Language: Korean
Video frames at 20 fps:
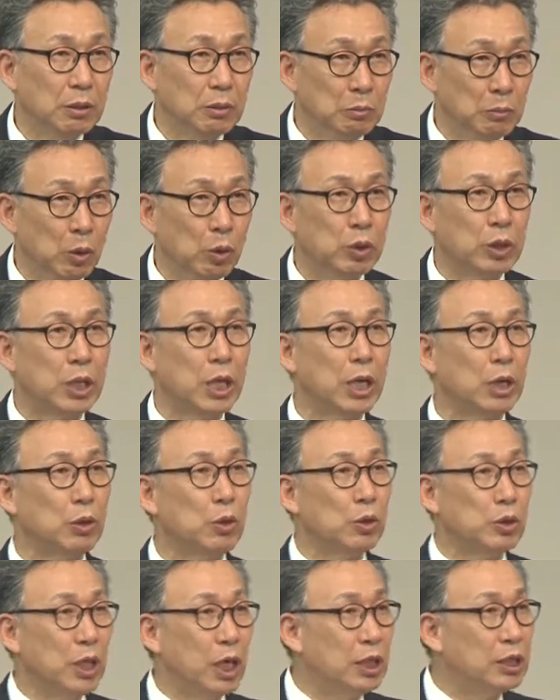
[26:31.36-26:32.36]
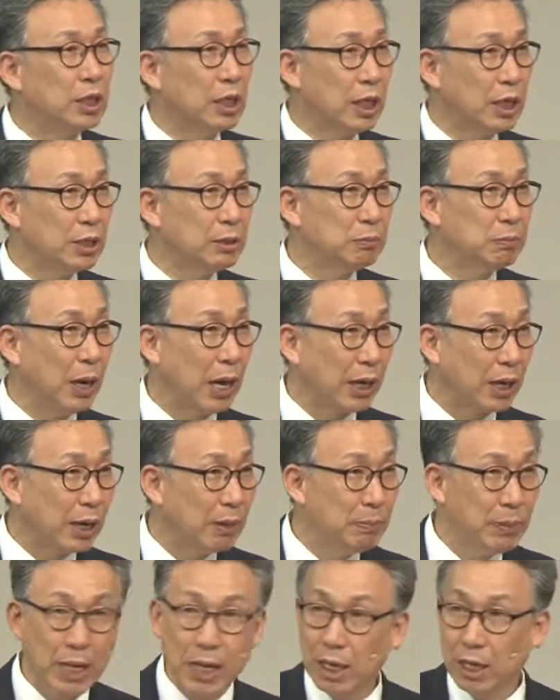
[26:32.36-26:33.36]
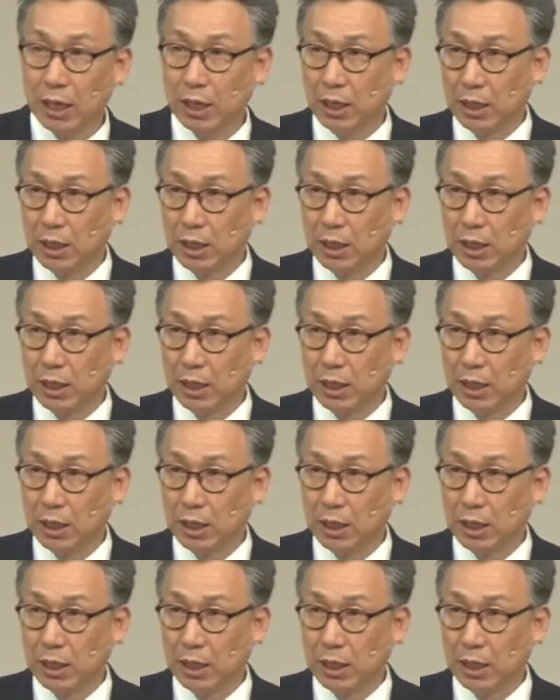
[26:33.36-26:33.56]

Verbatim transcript: 목회로 결정하는 바람에